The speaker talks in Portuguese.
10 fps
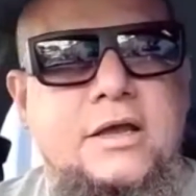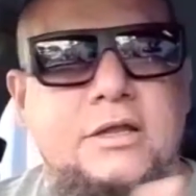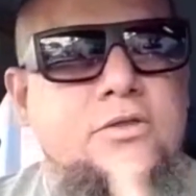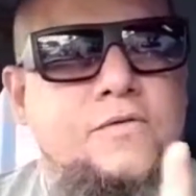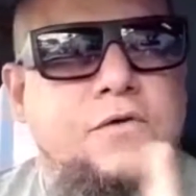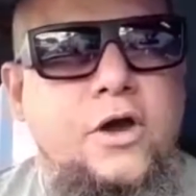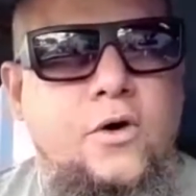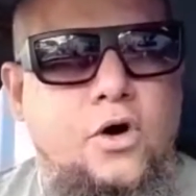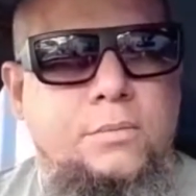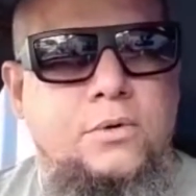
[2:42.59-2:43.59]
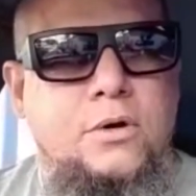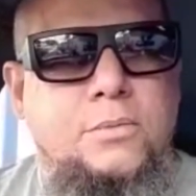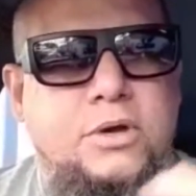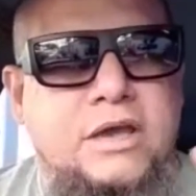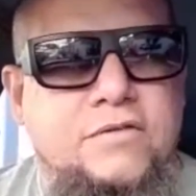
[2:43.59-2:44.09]
Não foi roubo,
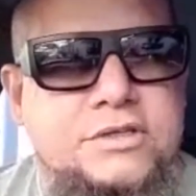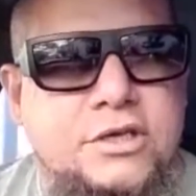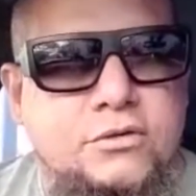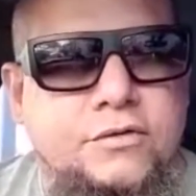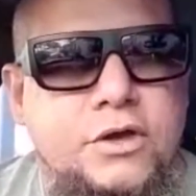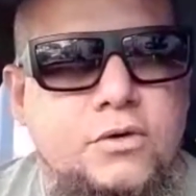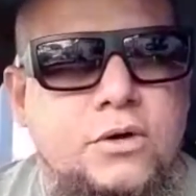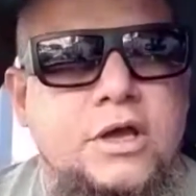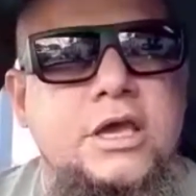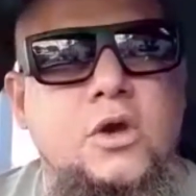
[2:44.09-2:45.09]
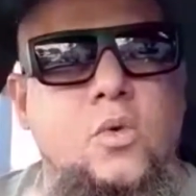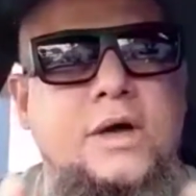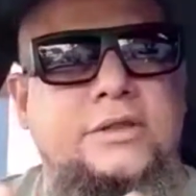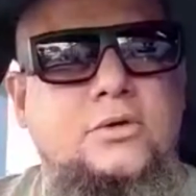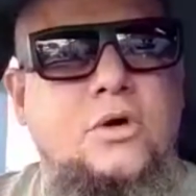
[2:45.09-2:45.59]
porque você não viu, e
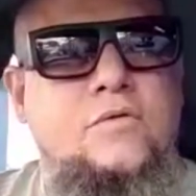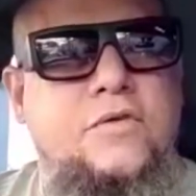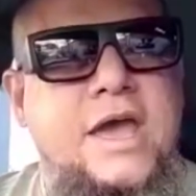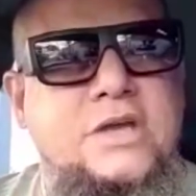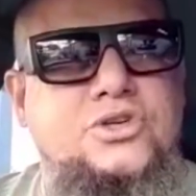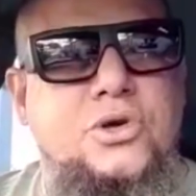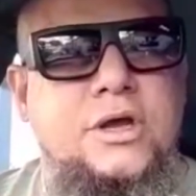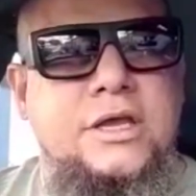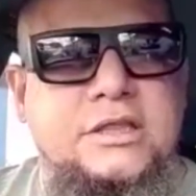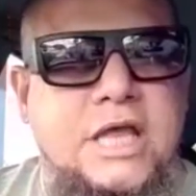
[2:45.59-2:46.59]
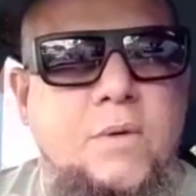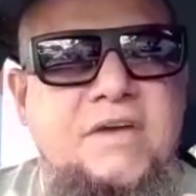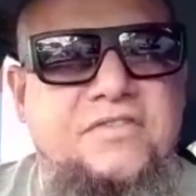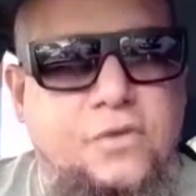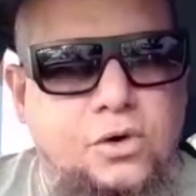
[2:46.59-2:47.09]
quando eu não vejo, então
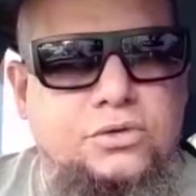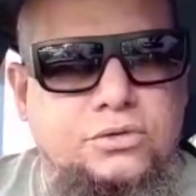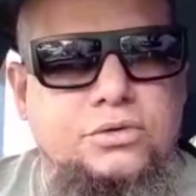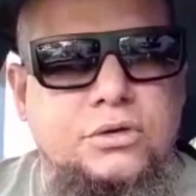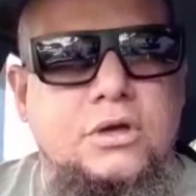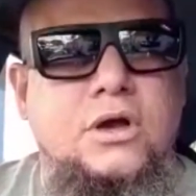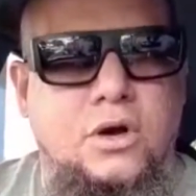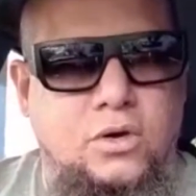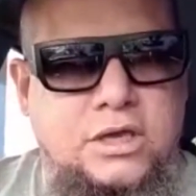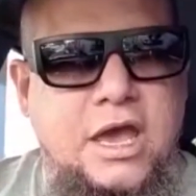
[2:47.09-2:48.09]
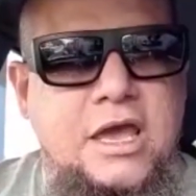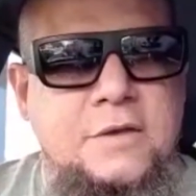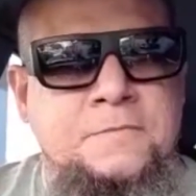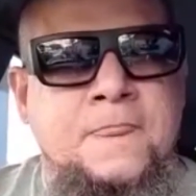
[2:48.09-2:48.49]
é furto, ok?